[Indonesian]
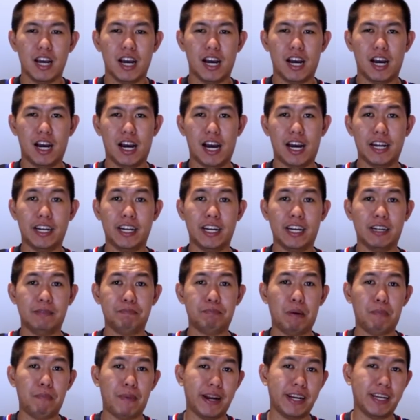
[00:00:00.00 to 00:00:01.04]
uh, ada yang
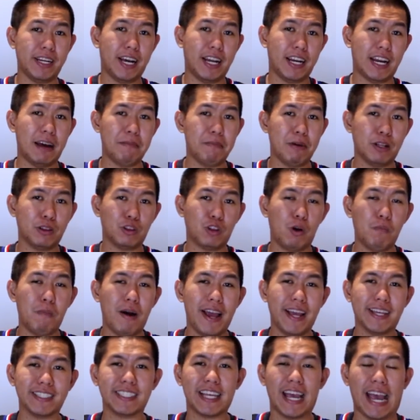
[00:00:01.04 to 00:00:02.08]
pemain dengan nama
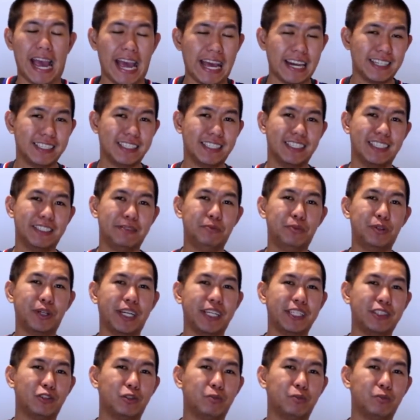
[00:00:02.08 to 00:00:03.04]
Tobias Harris ini mungkin